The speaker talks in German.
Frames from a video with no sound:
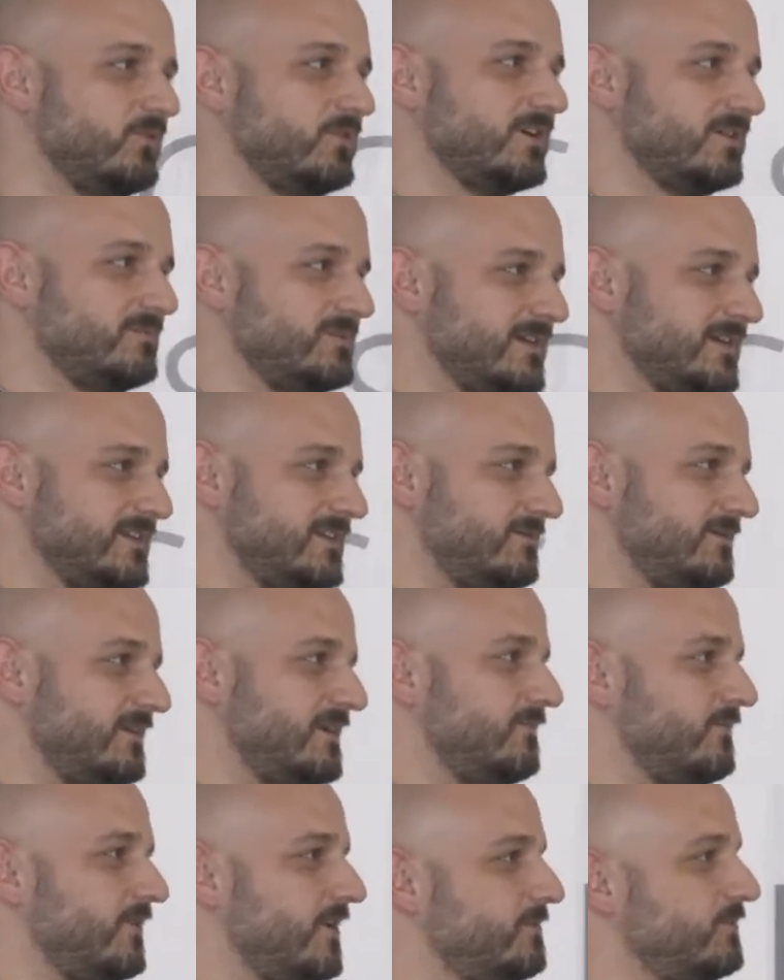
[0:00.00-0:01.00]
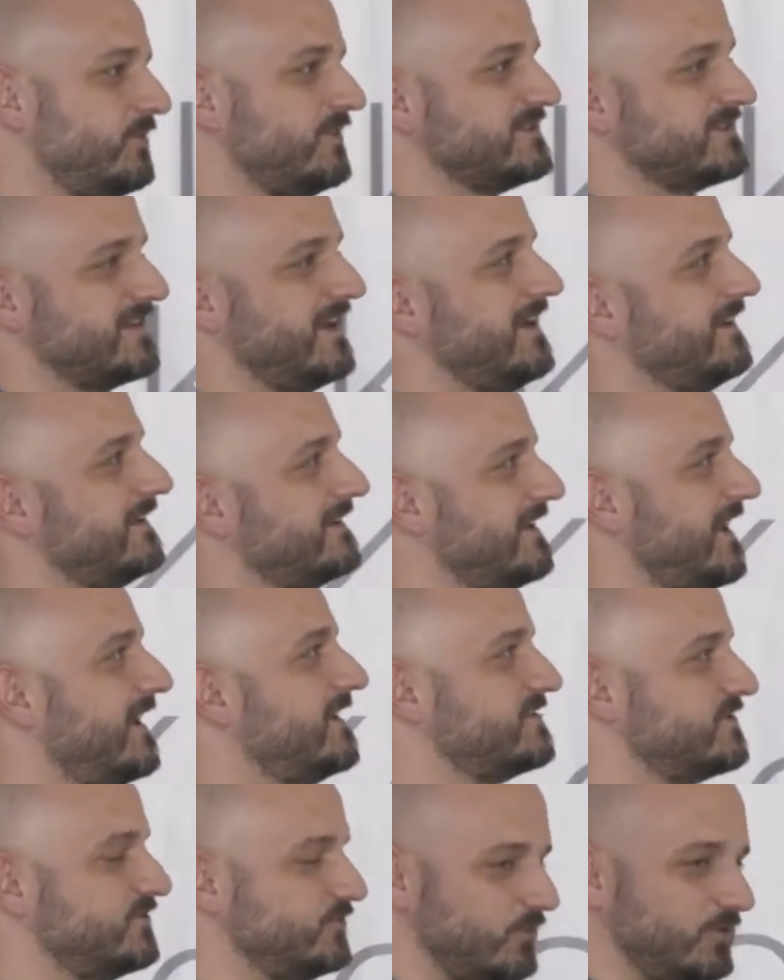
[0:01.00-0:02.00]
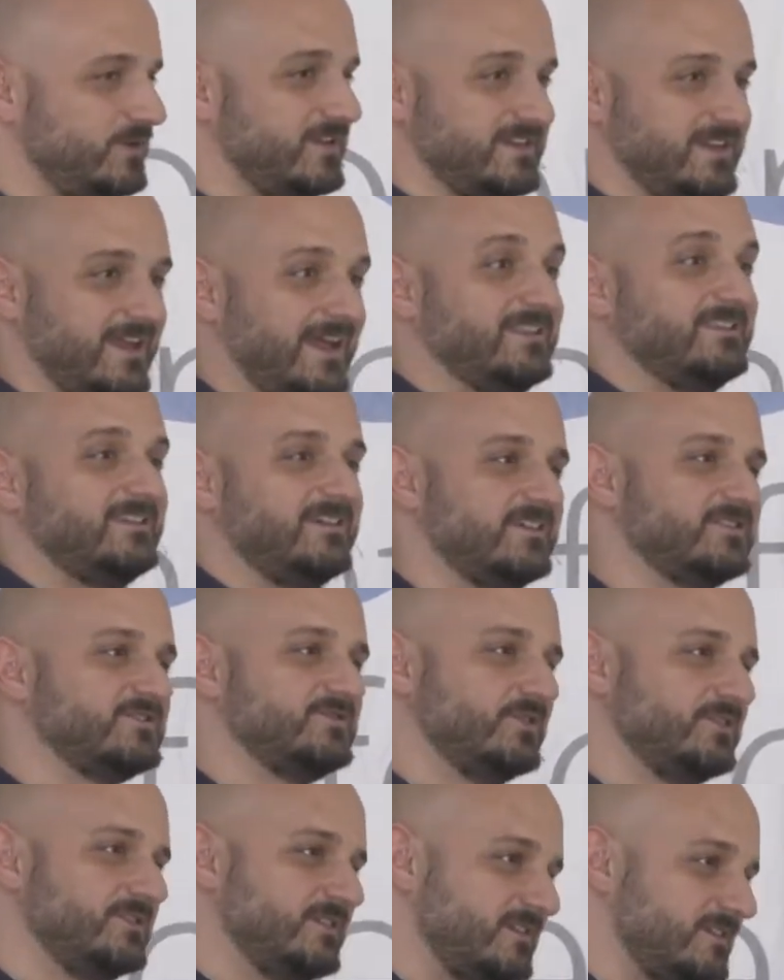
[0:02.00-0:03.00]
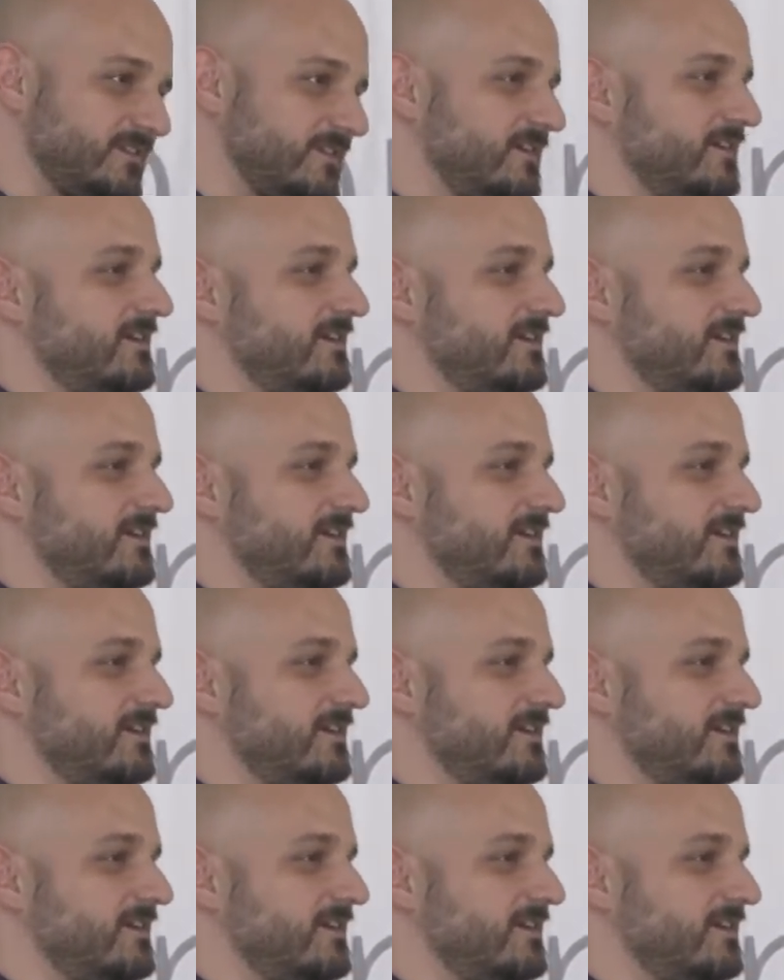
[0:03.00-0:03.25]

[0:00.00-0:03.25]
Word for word: programmiert, da war WordPress gerade in 1.0, ich kannte es noch nicht,